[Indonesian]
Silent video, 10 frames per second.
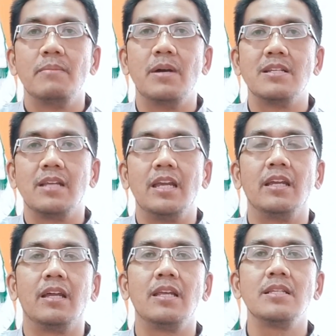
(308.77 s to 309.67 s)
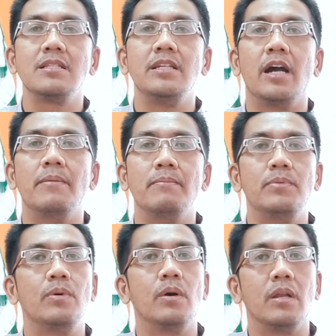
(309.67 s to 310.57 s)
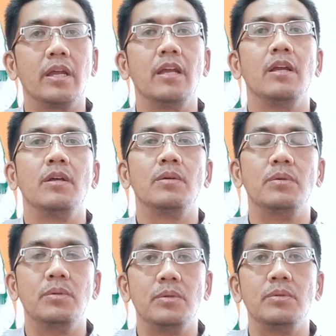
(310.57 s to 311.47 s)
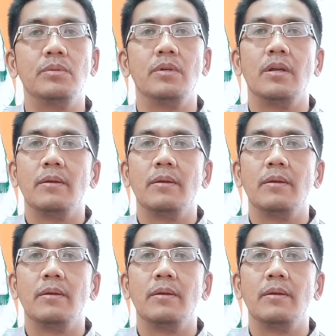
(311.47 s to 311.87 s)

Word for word: bahasa Inggris diampu oleh guru